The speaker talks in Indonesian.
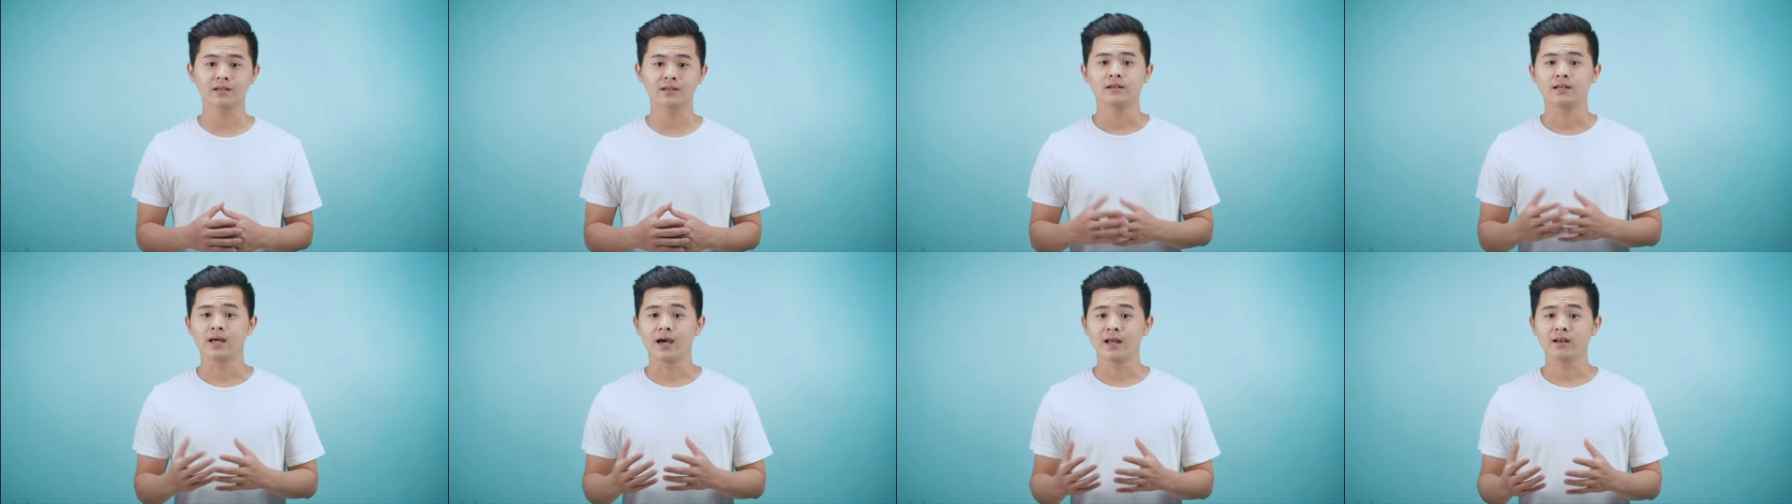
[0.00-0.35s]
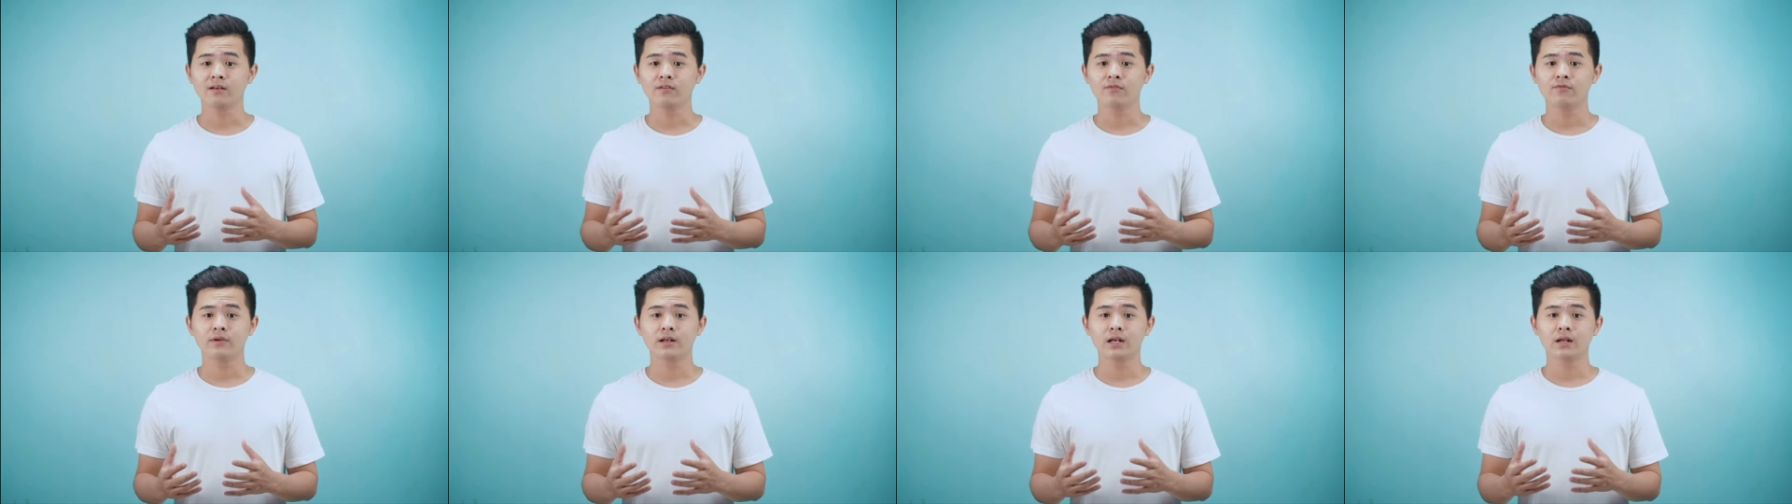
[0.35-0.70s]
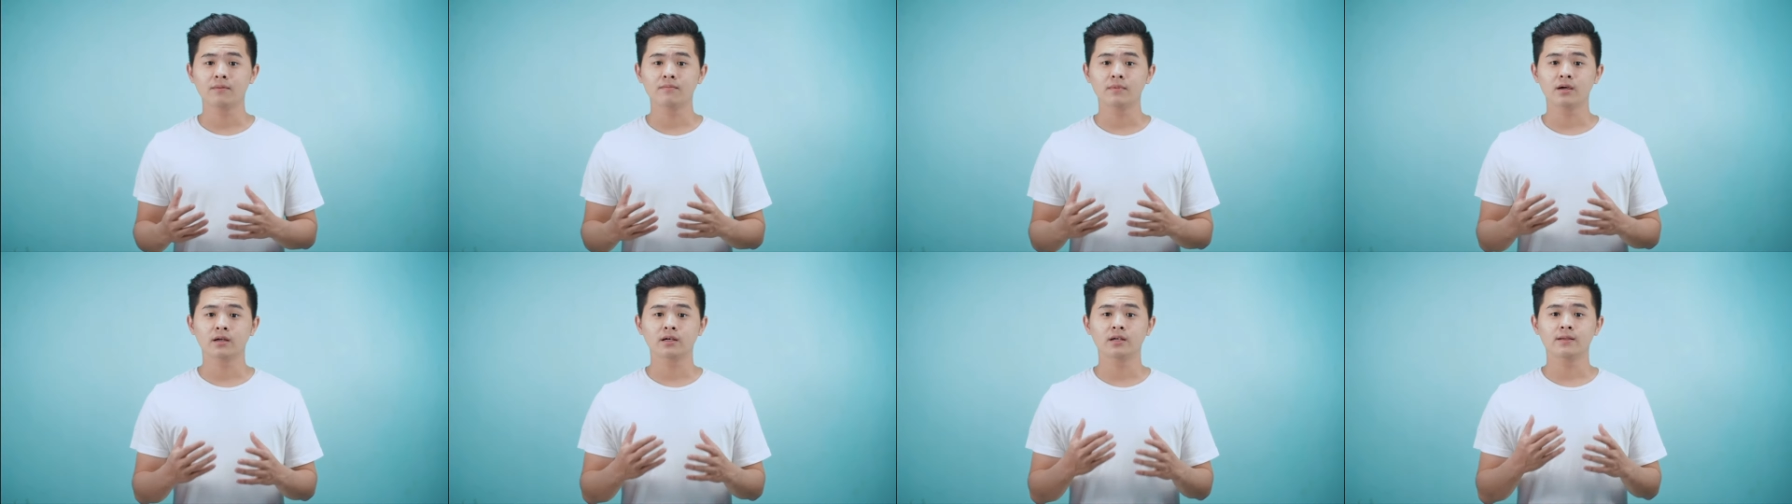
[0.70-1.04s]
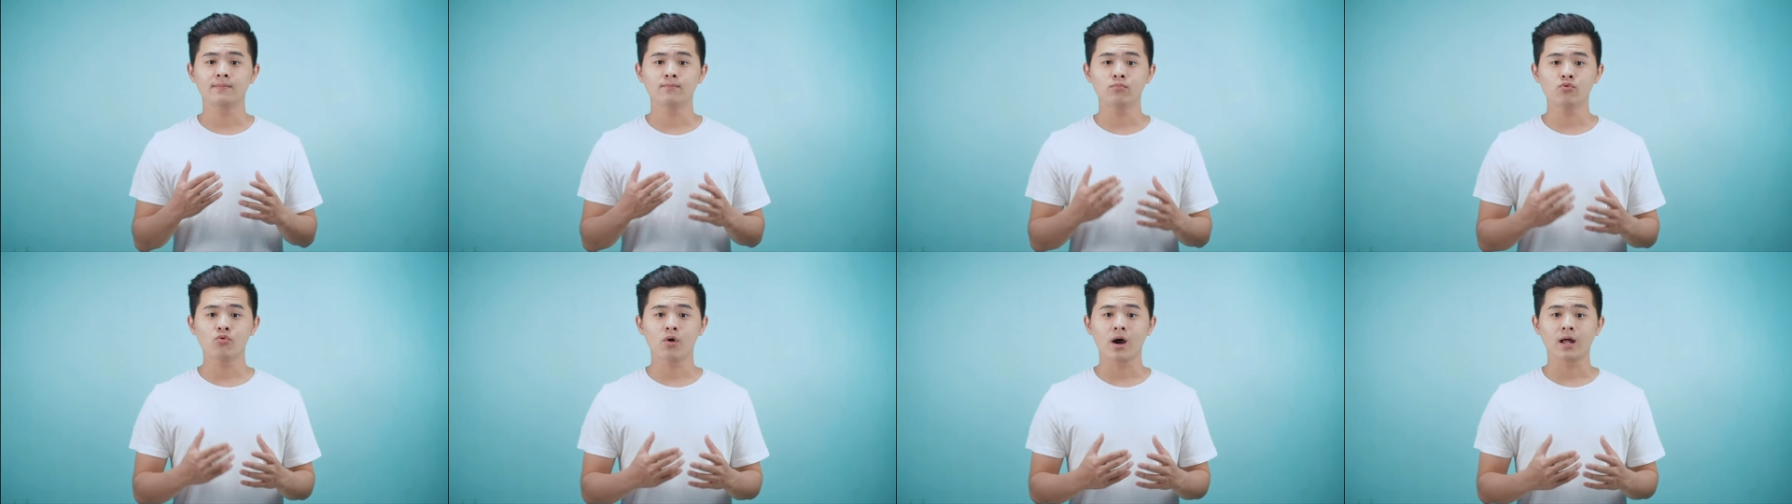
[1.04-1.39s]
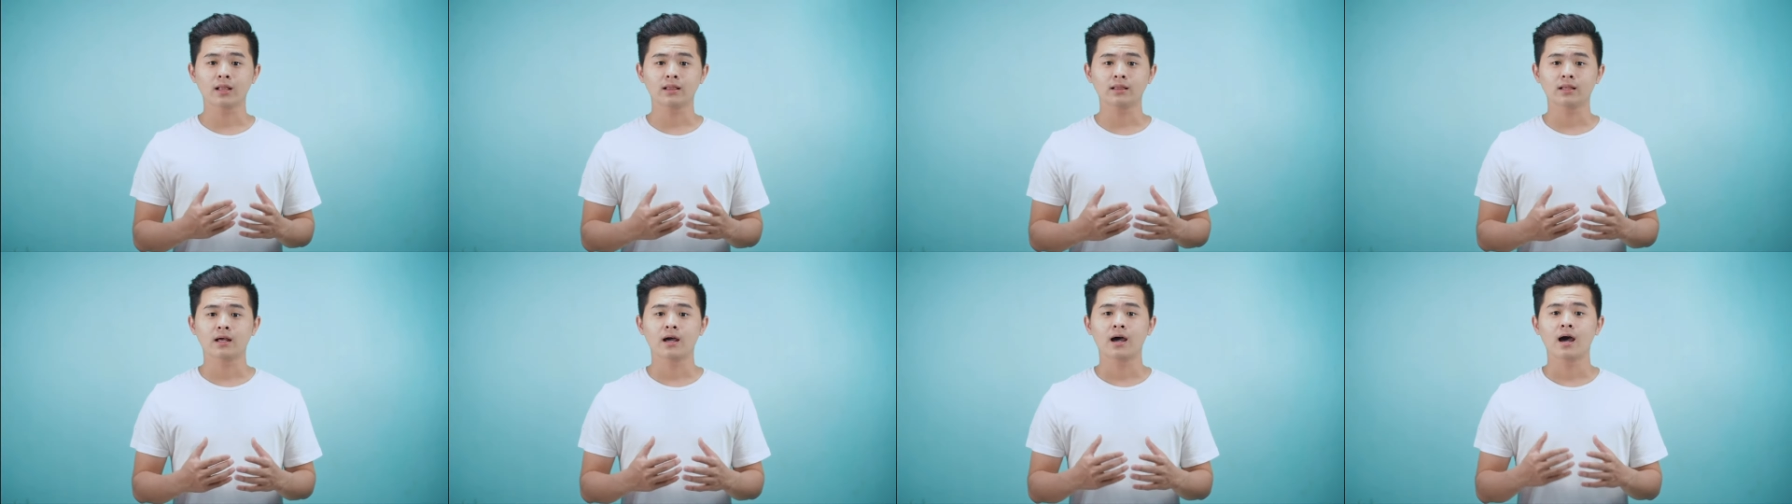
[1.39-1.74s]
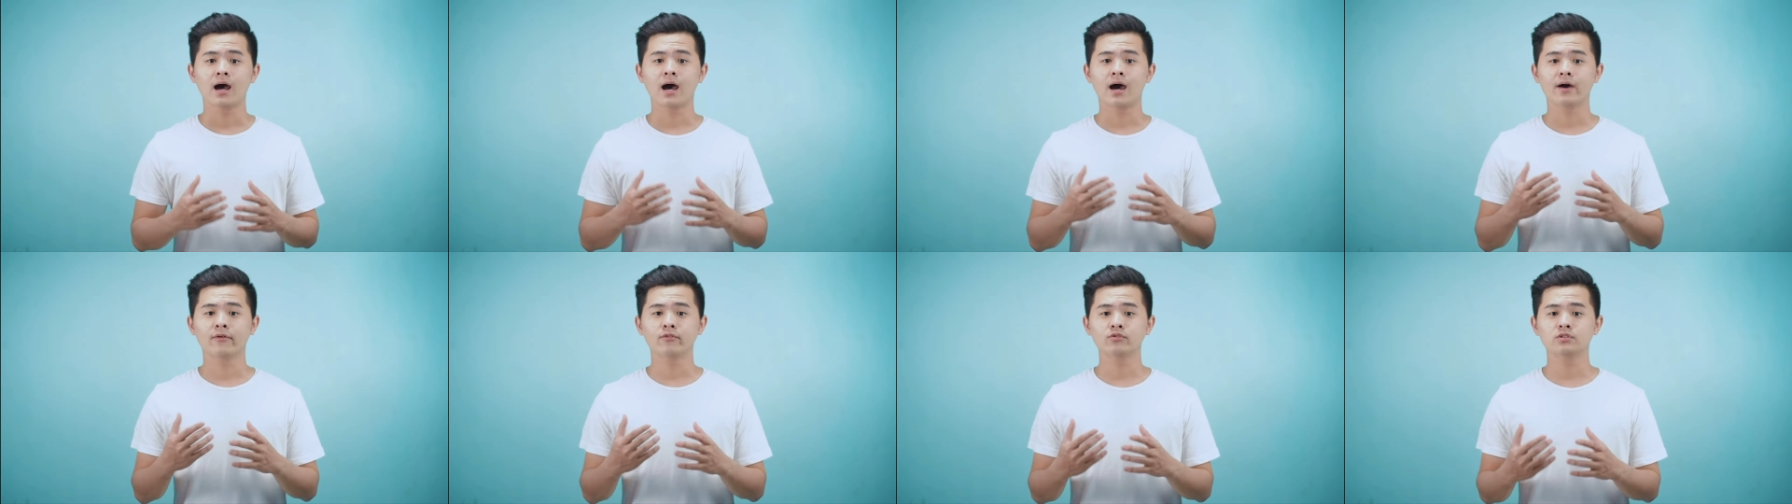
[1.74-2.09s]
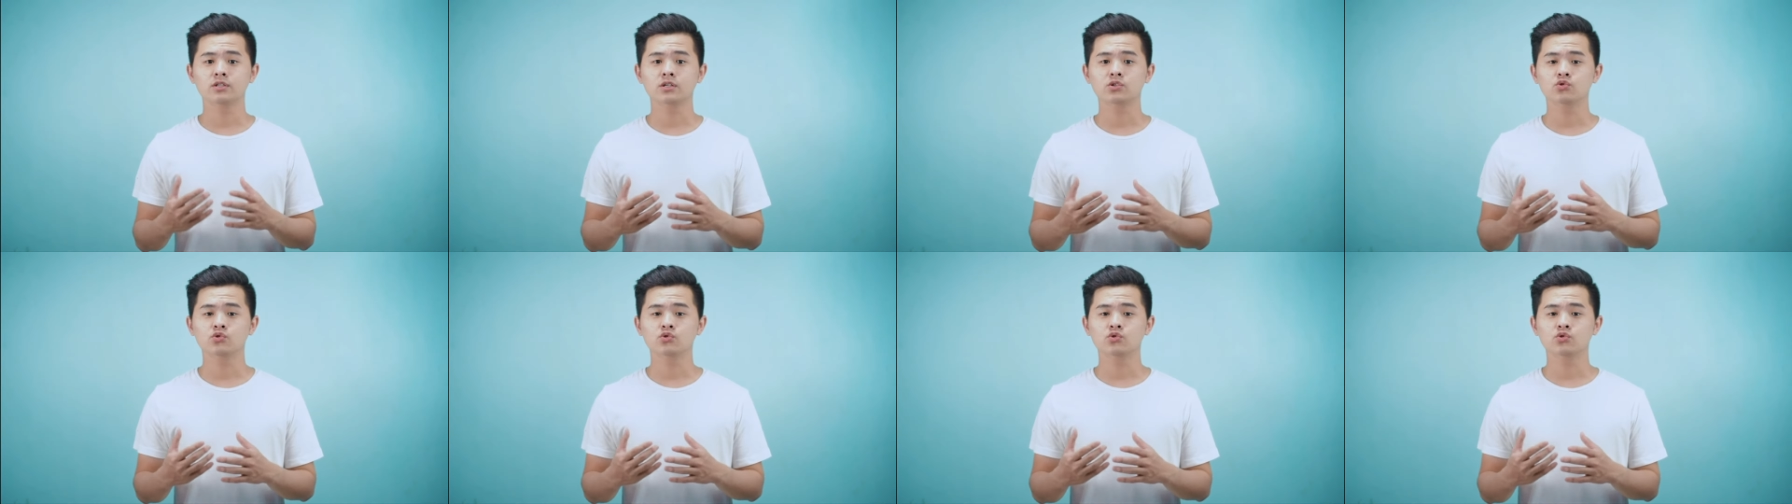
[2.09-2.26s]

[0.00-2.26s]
Dan film yang dibuat harus